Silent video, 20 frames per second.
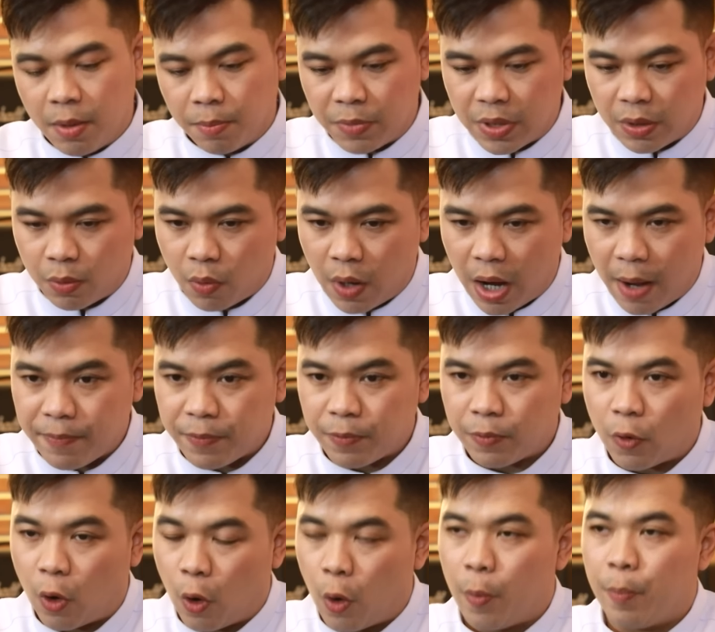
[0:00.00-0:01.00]
มีความ
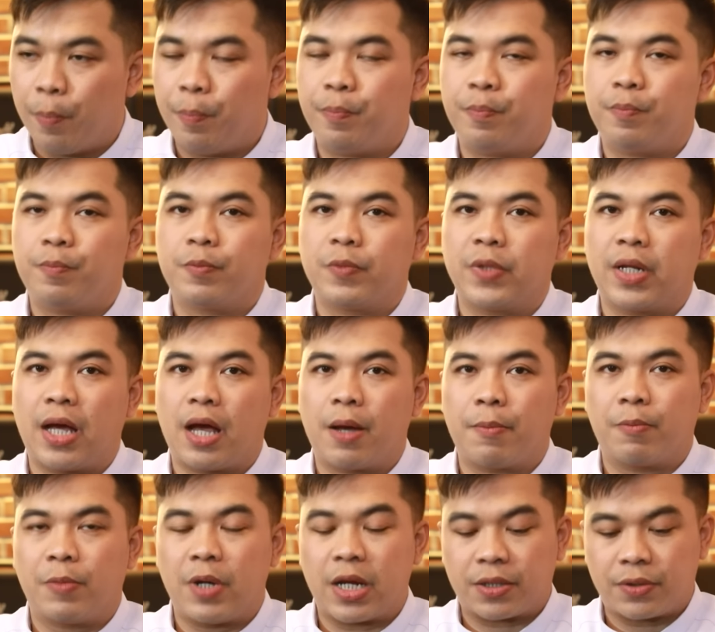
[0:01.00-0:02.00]
ขมนะครับ
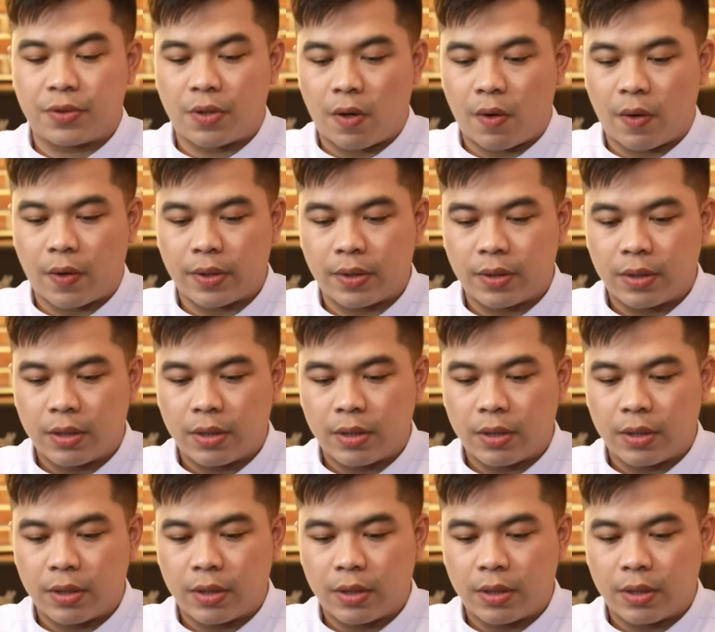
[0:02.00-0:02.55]
เล็กน้อย